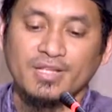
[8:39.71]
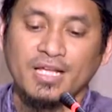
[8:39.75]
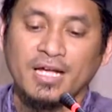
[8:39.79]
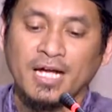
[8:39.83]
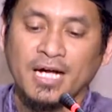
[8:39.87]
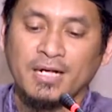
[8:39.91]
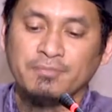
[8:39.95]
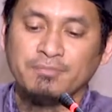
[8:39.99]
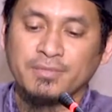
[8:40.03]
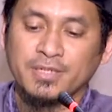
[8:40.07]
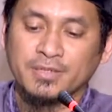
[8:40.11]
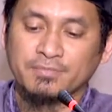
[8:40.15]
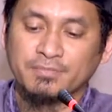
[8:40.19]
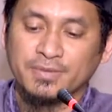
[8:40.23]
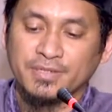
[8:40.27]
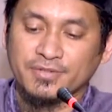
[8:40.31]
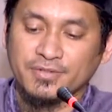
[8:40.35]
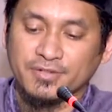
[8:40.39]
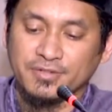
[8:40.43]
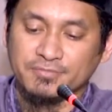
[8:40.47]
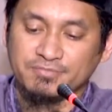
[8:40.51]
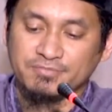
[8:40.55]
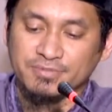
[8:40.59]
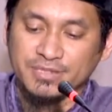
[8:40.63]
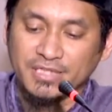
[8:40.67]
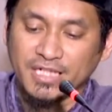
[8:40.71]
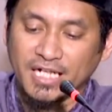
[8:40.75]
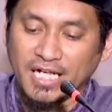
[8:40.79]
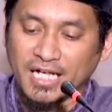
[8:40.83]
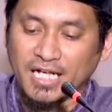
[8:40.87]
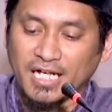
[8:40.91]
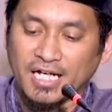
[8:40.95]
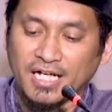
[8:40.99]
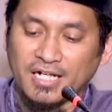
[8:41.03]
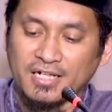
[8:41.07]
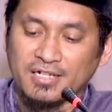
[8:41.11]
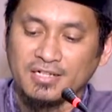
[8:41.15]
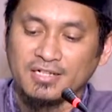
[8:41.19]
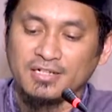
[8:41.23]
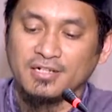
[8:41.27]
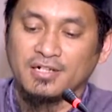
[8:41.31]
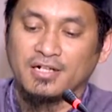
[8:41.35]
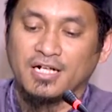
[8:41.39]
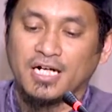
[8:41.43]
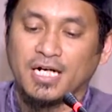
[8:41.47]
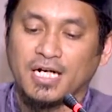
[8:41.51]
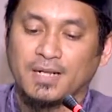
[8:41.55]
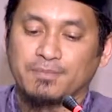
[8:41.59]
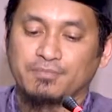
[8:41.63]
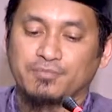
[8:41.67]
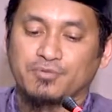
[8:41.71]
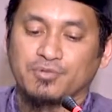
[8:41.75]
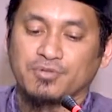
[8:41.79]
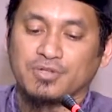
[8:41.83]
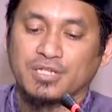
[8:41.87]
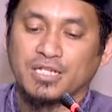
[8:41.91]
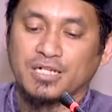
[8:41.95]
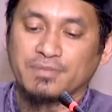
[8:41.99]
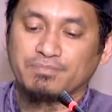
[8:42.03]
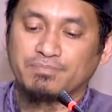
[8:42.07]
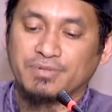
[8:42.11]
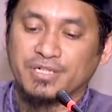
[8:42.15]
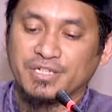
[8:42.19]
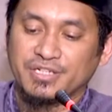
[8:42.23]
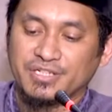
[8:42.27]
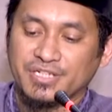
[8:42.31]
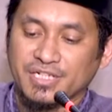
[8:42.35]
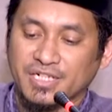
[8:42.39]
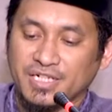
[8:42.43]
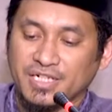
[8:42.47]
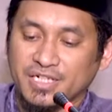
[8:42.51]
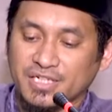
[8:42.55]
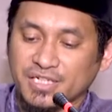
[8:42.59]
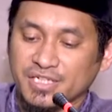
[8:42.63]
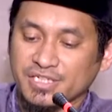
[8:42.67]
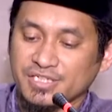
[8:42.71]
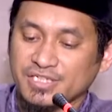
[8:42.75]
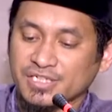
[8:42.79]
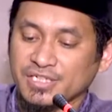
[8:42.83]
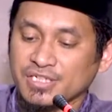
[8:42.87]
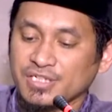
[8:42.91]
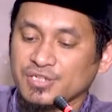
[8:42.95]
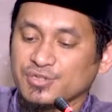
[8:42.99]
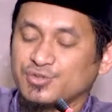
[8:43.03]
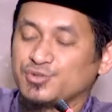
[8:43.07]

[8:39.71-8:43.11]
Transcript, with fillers: Amir bin Rabi'ah, Abdullah bin Jahash,